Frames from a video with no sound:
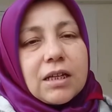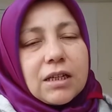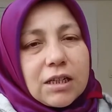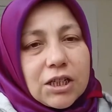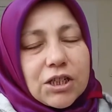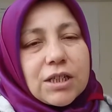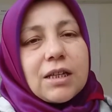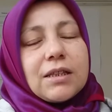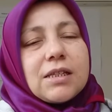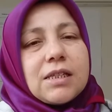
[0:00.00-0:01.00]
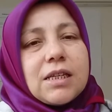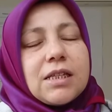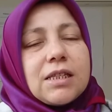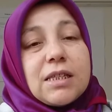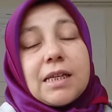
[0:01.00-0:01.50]
inşallah ses,
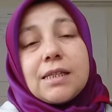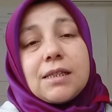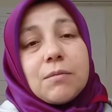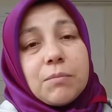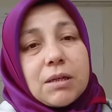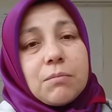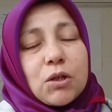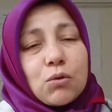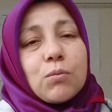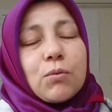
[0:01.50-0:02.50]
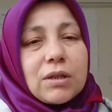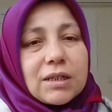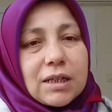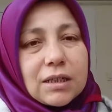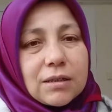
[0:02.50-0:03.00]
sesli bir mektup
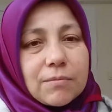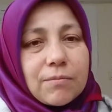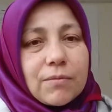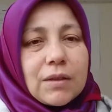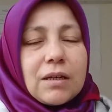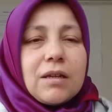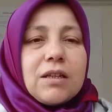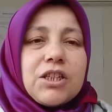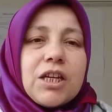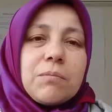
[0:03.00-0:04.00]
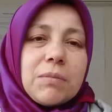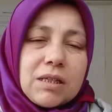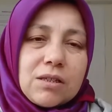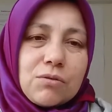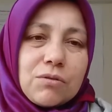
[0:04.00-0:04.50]
olarak çekmek
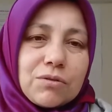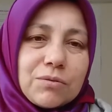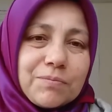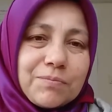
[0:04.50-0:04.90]
istiyorum.